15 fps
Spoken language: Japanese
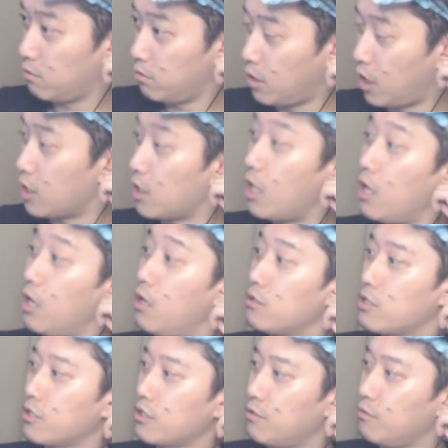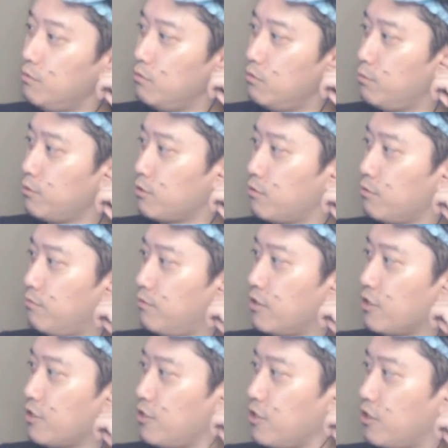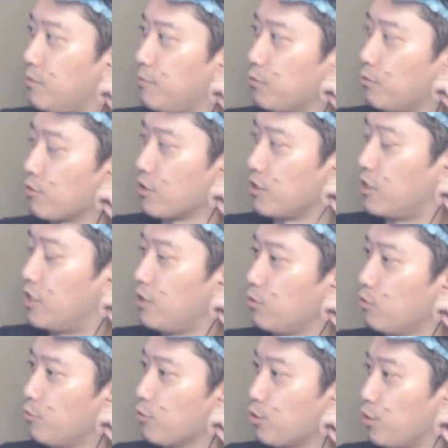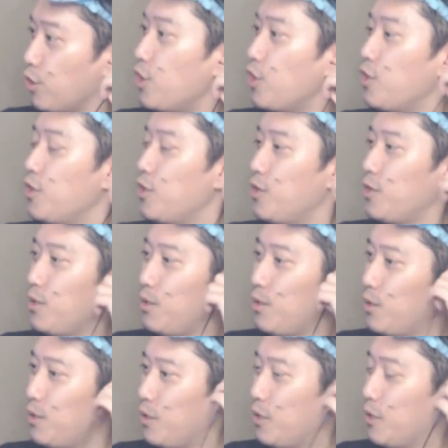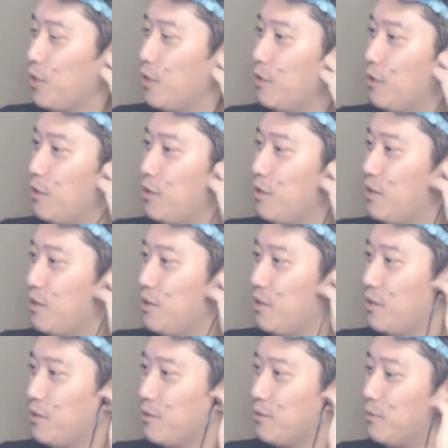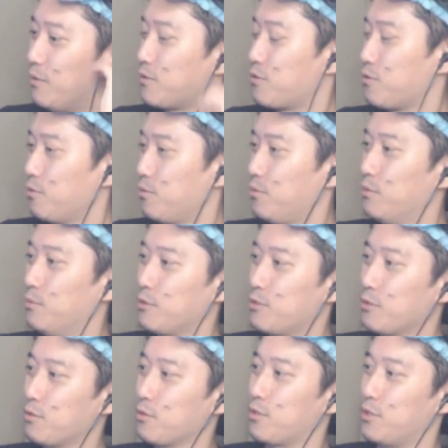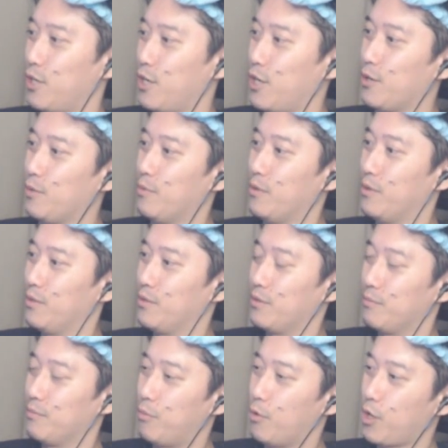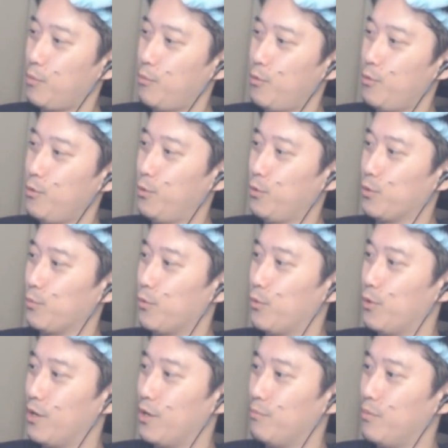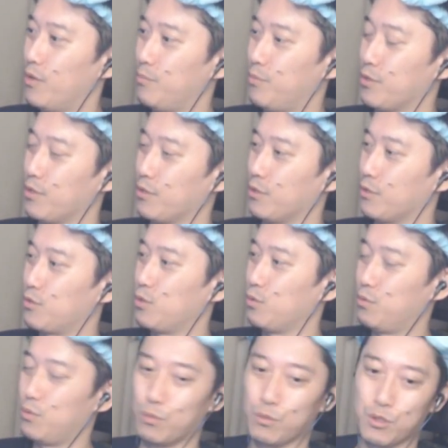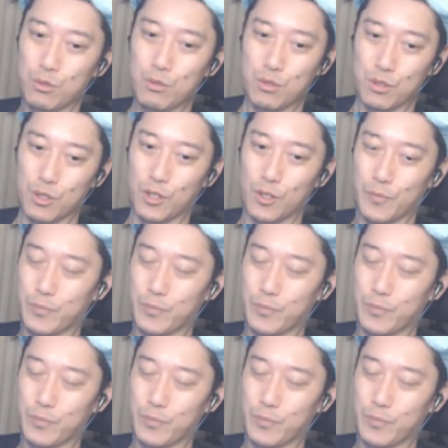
え、ああ、さっき運動不足って久しやってみたらどうですか意外と面白い。へえ。あ、ちょっと面白そうっすね。ポケモン GO のモンハン版アプリなんだ。ちょっと面白そうっすね。